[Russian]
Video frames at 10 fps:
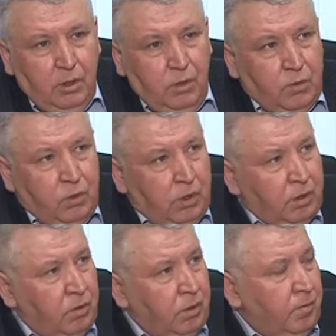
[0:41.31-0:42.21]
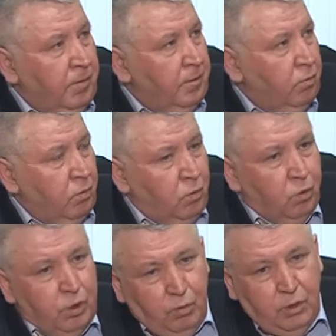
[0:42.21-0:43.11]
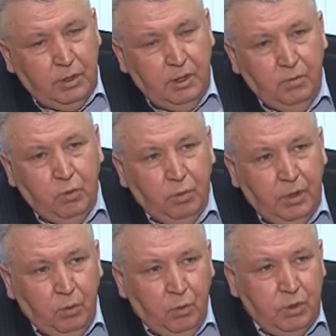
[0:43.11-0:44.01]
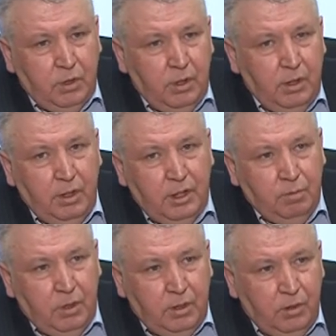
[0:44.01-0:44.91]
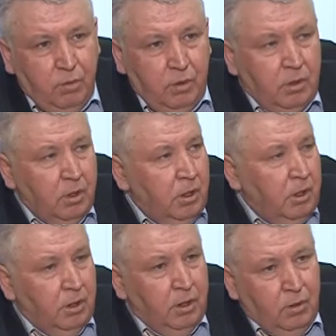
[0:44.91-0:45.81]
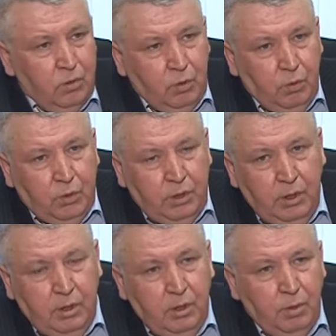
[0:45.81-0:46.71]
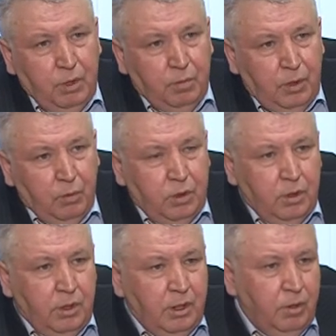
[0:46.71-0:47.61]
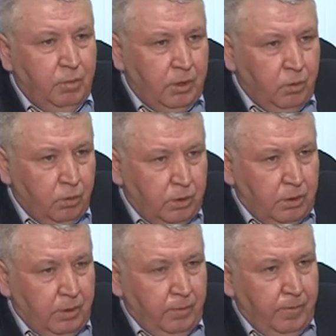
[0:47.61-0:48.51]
И все эти туши, можно сказать, всю продукцию они осматривают и дают заключение о благополучии данной продукции.